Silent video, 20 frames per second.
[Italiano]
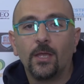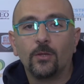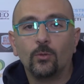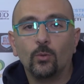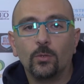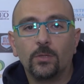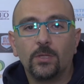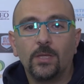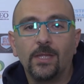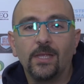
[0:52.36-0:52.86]

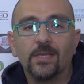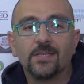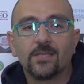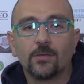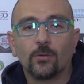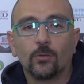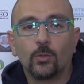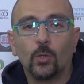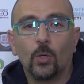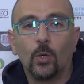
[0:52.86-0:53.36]
tutti gli
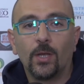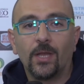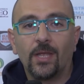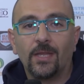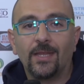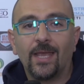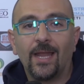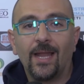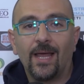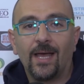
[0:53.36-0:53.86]

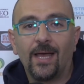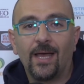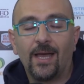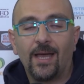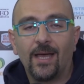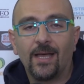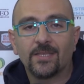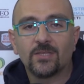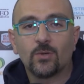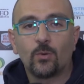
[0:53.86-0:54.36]
istruttori
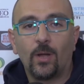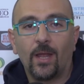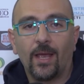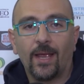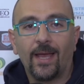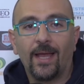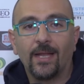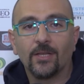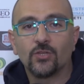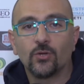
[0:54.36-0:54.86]
della scuola
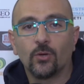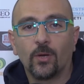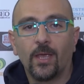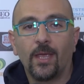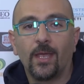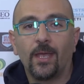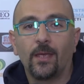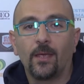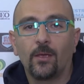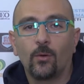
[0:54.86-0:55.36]
calcio
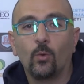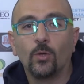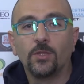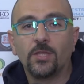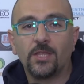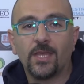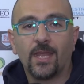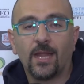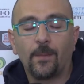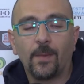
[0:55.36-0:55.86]
che
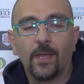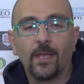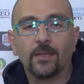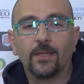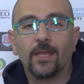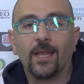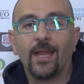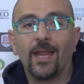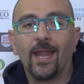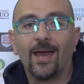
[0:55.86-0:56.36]

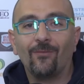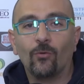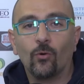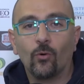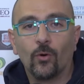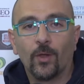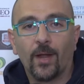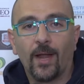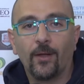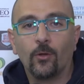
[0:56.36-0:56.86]
quotidianamente
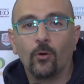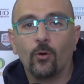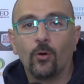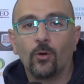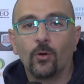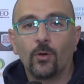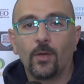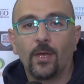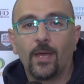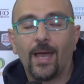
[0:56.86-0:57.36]

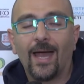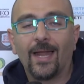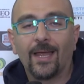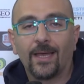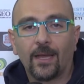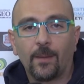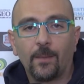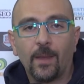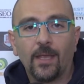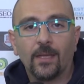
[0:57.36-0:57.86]
lavorano alla
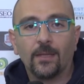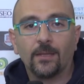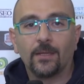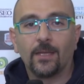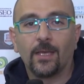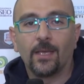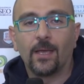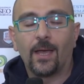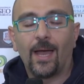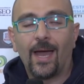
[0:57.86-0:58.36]

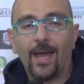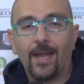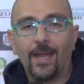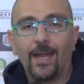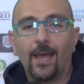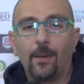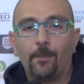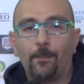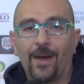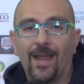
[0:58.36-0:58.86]
Cremente,
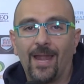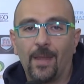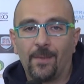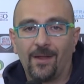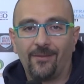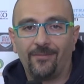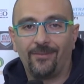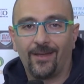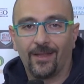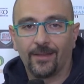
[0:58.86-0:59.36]
al
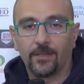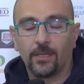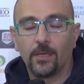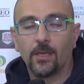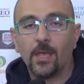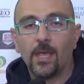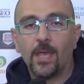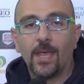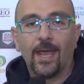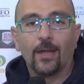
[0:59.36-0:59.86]
Palamalfatti.
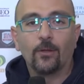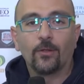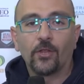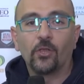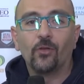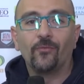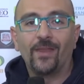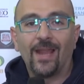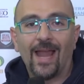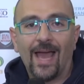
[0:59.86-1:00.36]
E allora
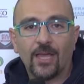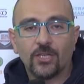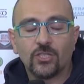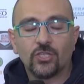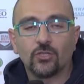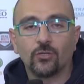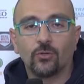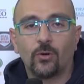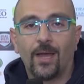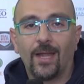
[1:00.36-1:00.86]
io vi lascio